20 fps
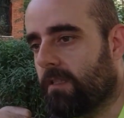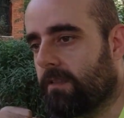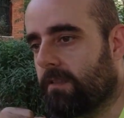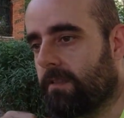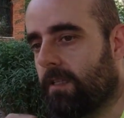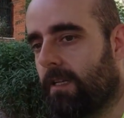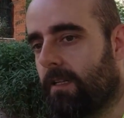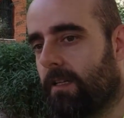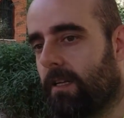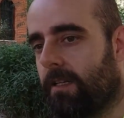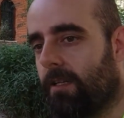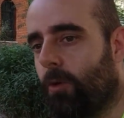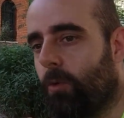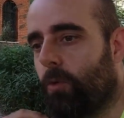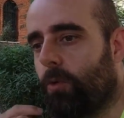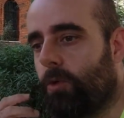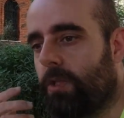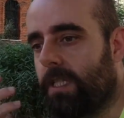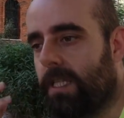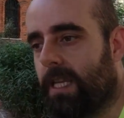Sarı ana
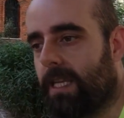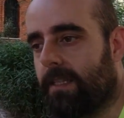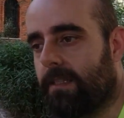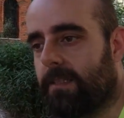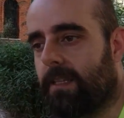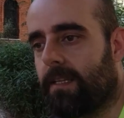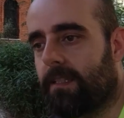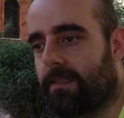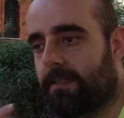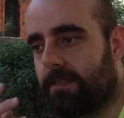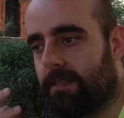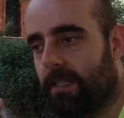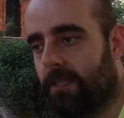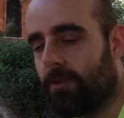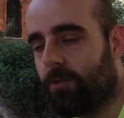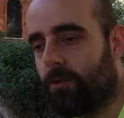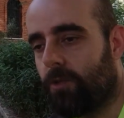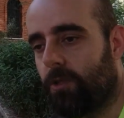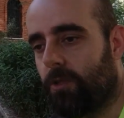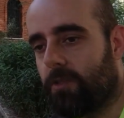o ineğinden
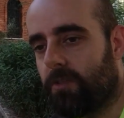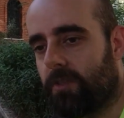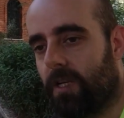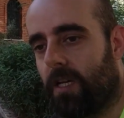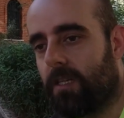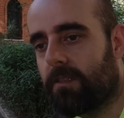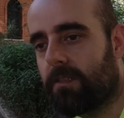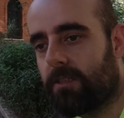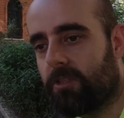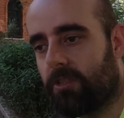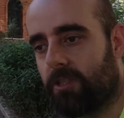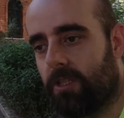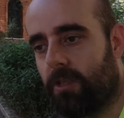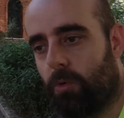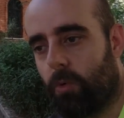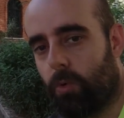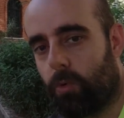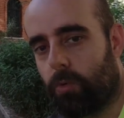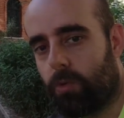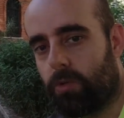sağıyor. Sağdıkça
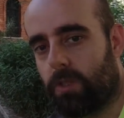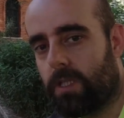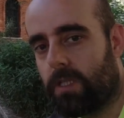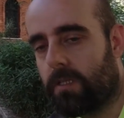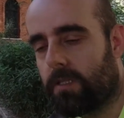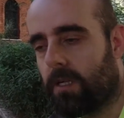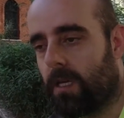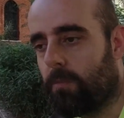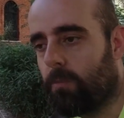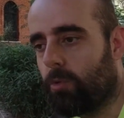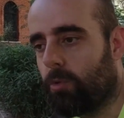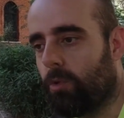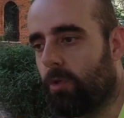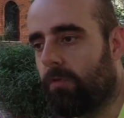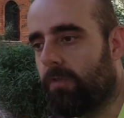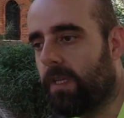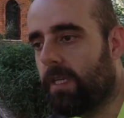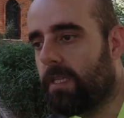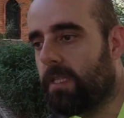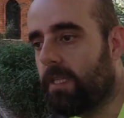orduya ikram
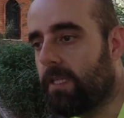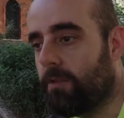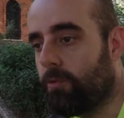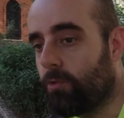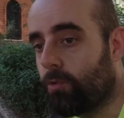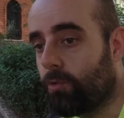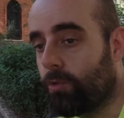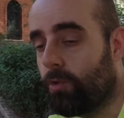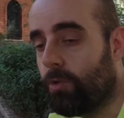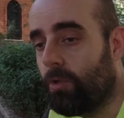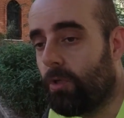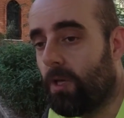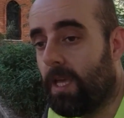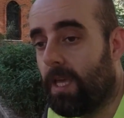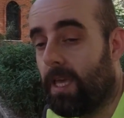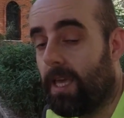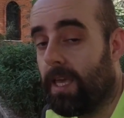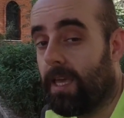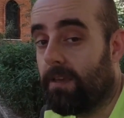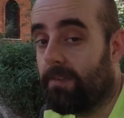ediyor ve ineğin sütü
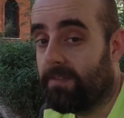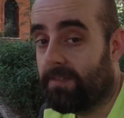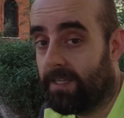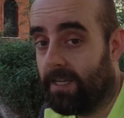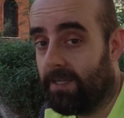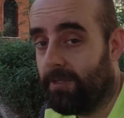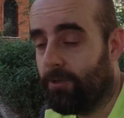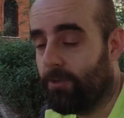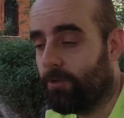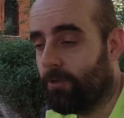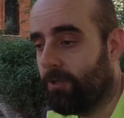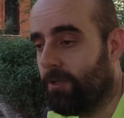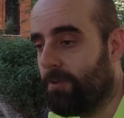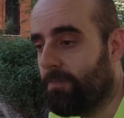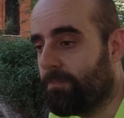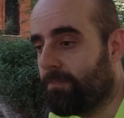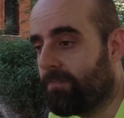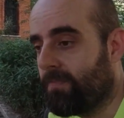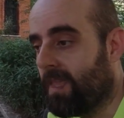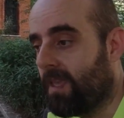efsane göre